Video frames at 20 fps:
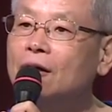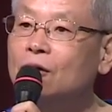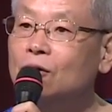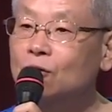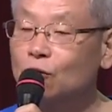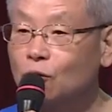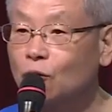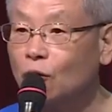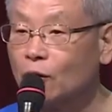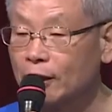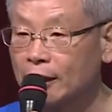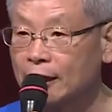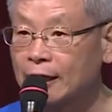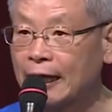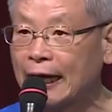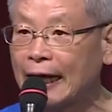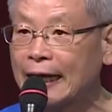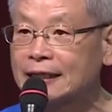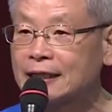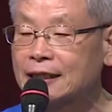如果一
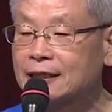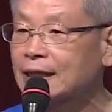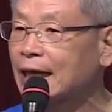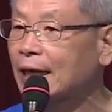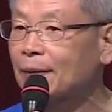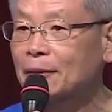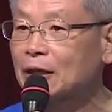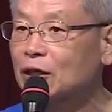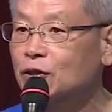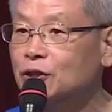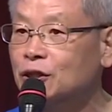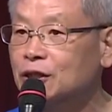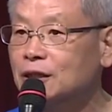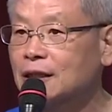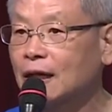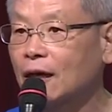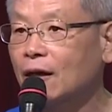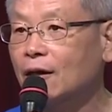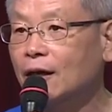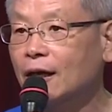开始他没有去
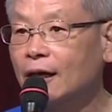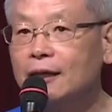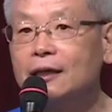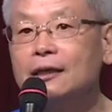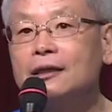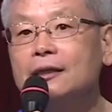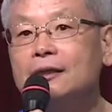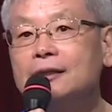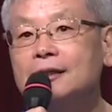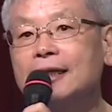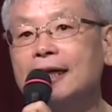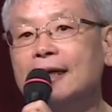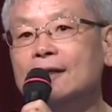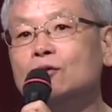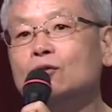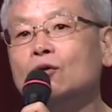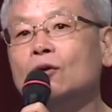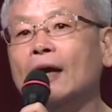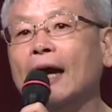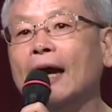照，哎，这样
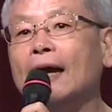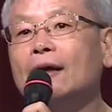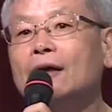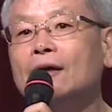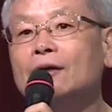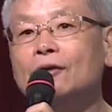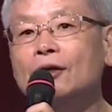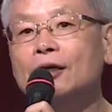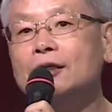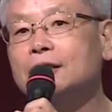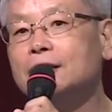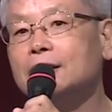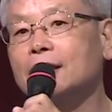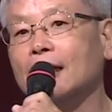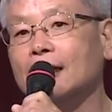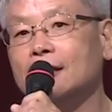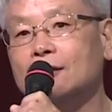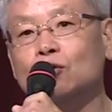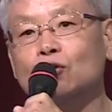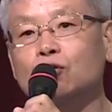说来原始
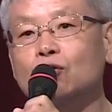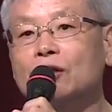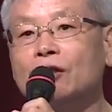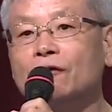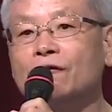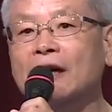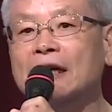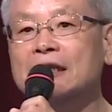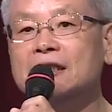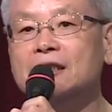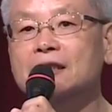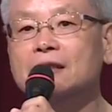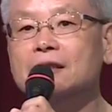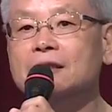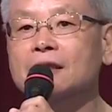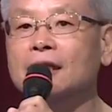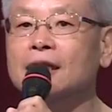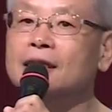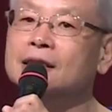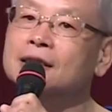点处理方式
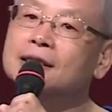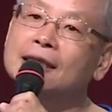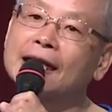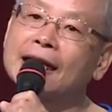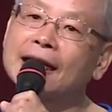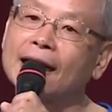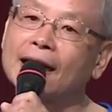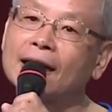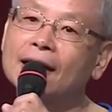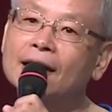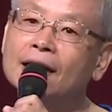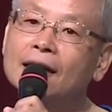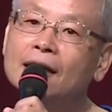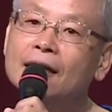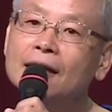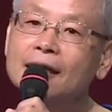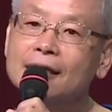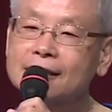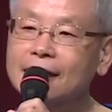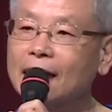也这样。
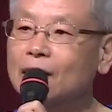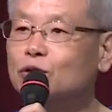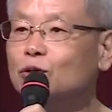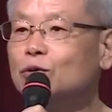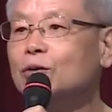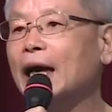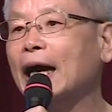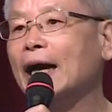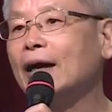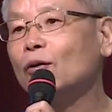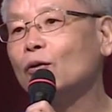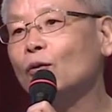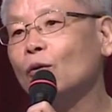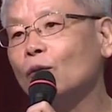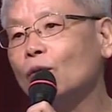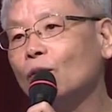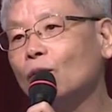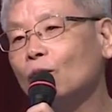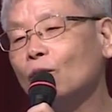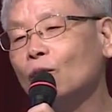那照出来我
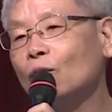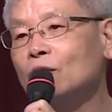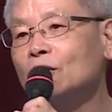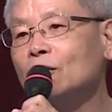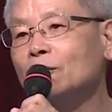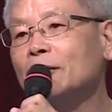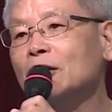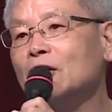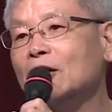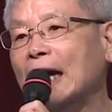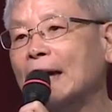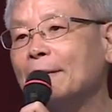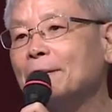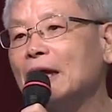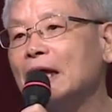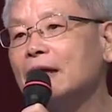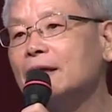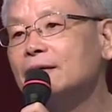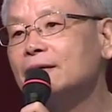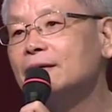我有没有改
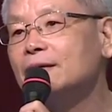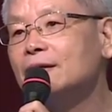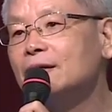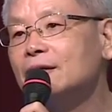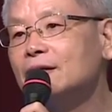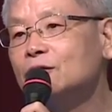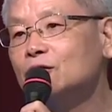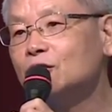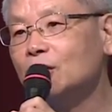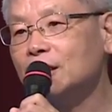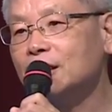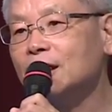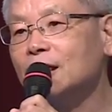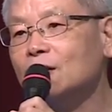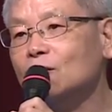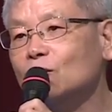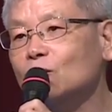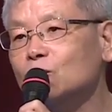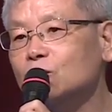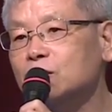变？确
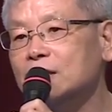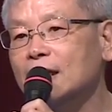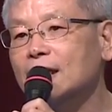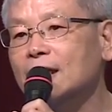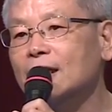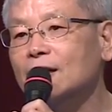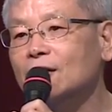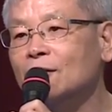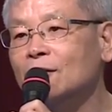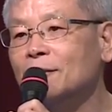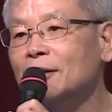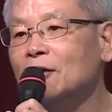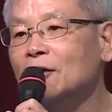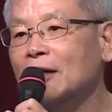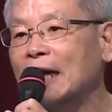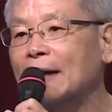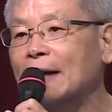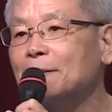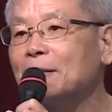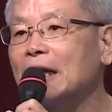定骨折了有没有
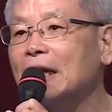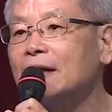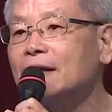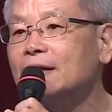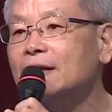改变？